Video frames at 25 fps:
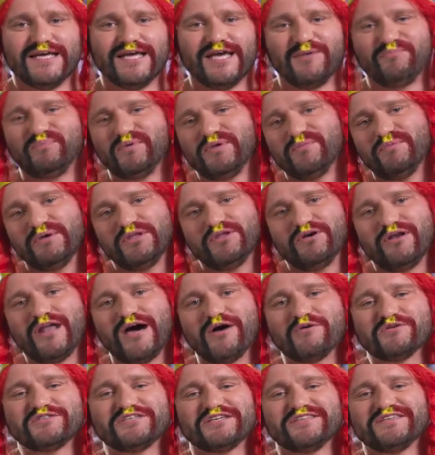et puis ben, de
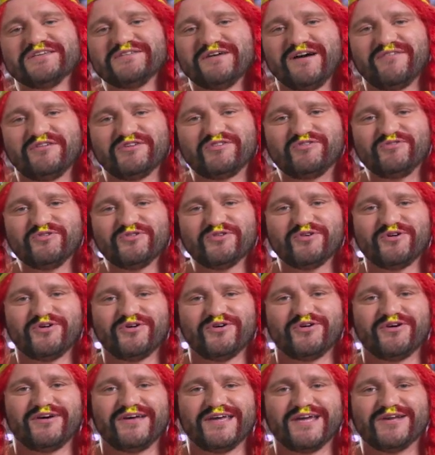là, on s'est dit dans la voiture,
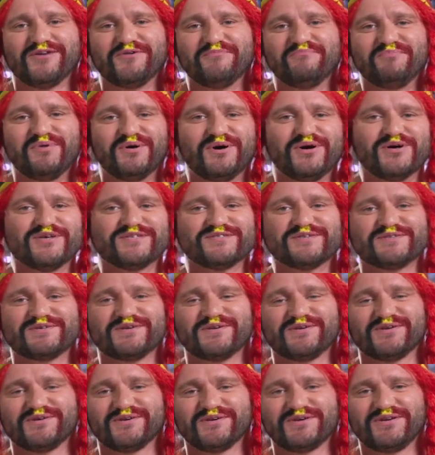euh, avec le buzz
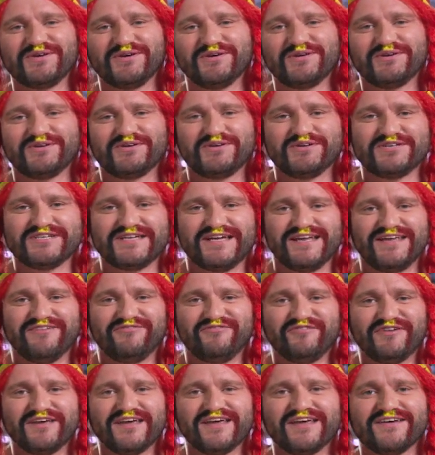que, j'allais
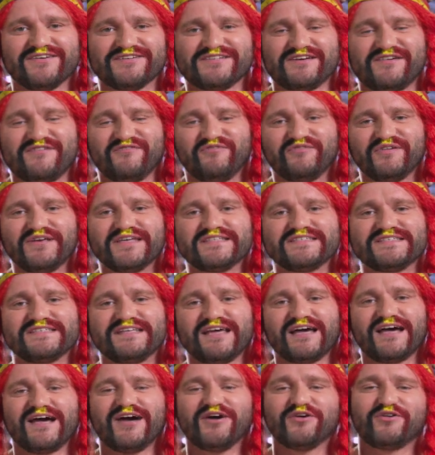faire, j'avais fait, etc.,
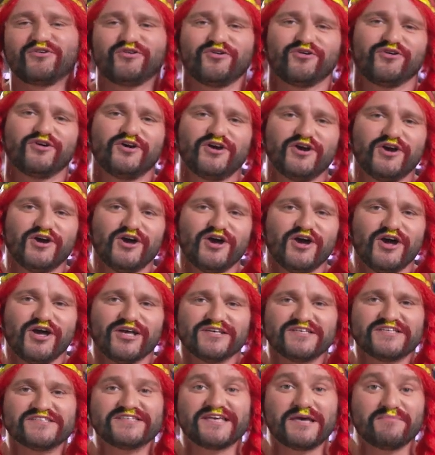que
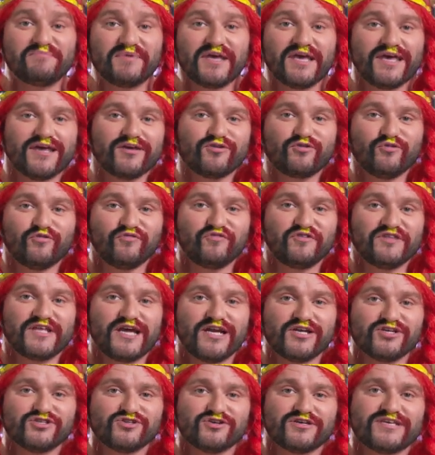ce serait bien qu'au
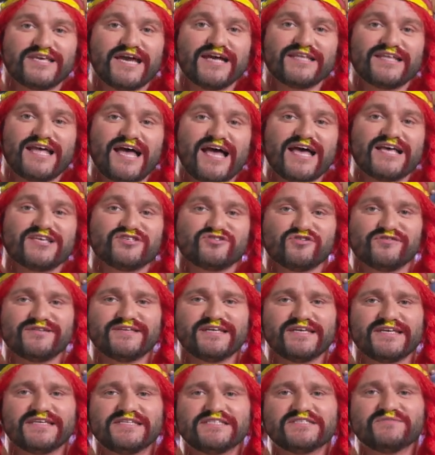final, je garde un seul
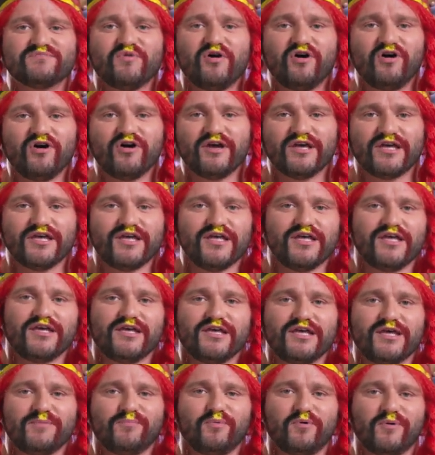déguisement et,